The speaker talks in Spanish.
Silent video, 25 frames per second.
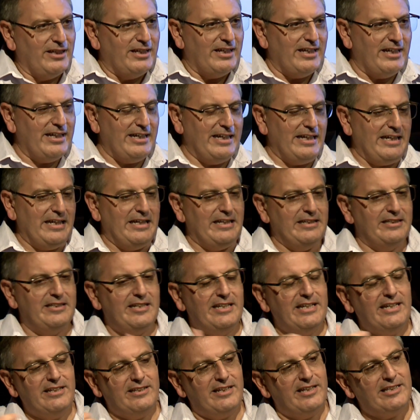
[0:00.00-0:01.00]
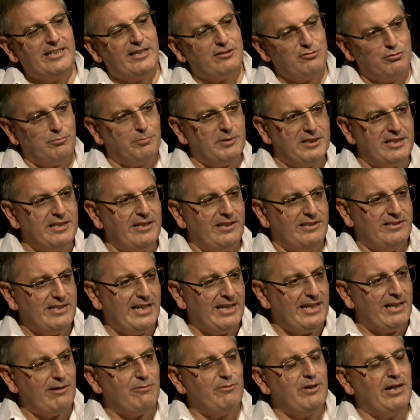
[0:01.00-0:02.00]
eh, tiene, está
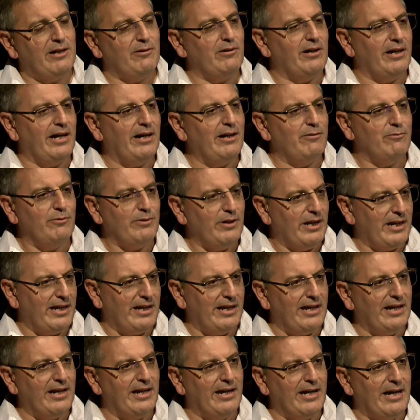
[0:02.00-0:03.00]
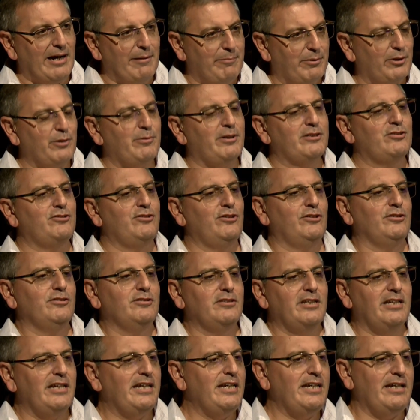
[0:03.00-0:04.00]
supeditada a una
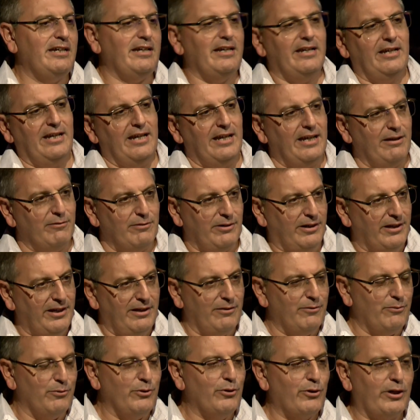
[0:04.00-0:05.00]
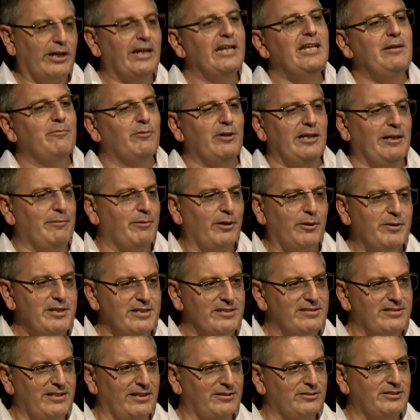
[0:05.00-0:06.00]
aprobación de eh, eh, un organismo de la
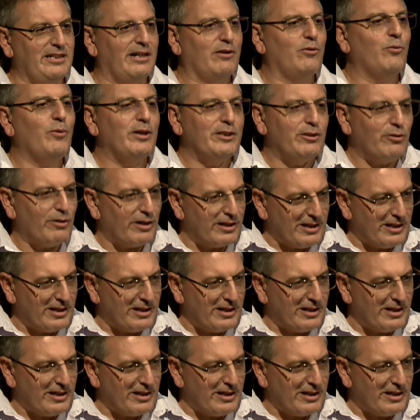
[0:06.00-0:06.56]
provincia. O sea, cuatro